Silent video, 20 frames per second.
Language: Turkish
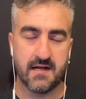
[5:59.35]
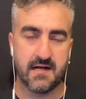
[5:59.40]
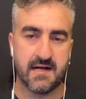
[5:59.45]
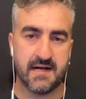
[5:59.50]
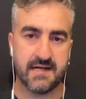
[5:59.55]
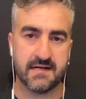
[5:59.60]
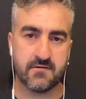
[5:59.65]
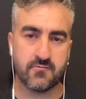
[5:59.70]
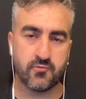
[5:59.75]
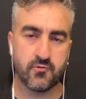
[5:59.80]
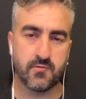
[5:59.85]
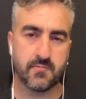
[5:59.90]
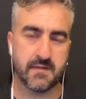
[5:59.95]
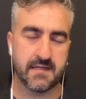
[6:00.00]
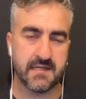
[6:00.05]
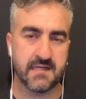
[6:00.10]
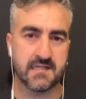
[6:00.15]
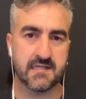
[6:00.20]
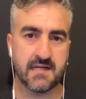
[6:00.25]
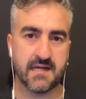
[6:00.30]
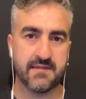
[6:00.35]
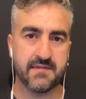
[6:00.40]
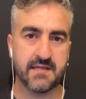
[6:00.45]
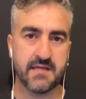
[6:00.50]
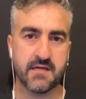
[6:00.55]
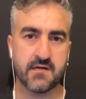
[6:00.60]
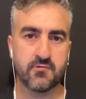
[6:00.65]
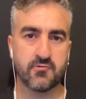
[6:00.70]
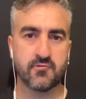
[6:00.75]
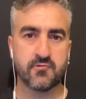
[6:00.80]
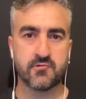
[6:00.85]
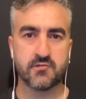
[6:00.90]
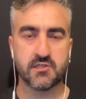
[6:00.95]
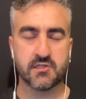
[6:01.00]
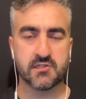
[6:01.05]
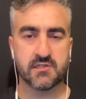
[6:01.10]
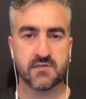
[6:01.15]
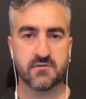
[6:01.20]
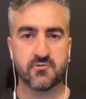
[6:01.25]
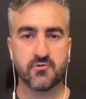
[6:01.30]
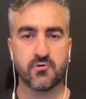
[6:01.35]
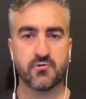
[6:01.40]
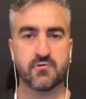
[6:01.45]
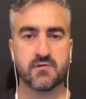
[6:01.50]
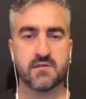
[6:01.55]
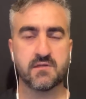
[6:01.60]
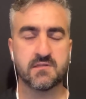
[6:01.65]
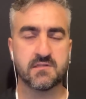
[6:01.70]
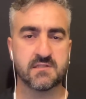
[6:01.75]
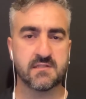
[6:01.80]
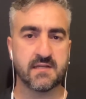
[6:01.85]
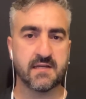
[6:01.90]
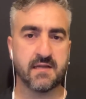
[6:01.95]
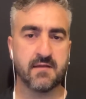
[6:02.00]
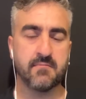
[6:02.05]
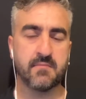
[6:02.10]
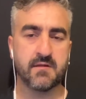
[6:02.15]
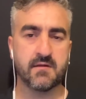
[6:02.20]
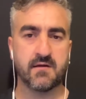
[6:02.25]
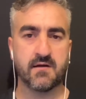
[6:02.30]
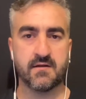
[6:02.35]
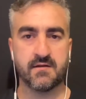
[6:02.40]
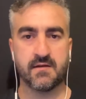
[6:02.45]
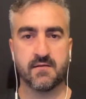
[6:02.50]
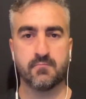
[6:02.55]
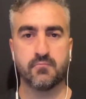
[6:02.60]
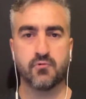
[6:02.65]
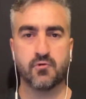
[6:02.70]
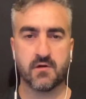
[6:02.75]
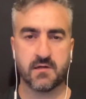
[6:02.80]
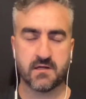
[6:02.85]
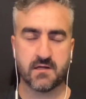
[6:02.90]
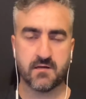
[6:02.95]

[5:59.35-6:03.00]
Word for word: her kulübe ilgilendiği her oyuncu işte Gökdeniz'e, Emirhan'a, Burak